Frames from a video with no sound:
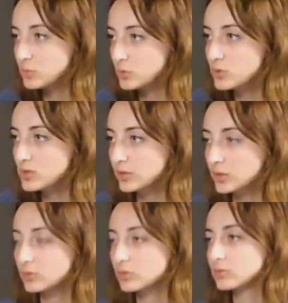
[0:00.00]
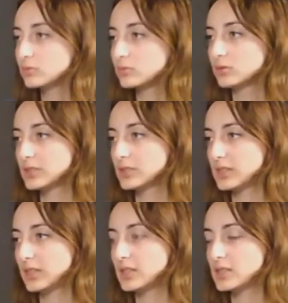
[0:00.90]
семью свою с
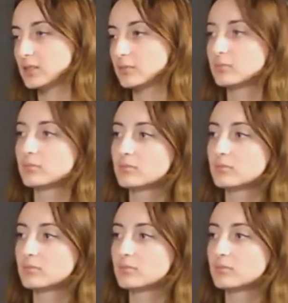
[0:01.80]
Донецка?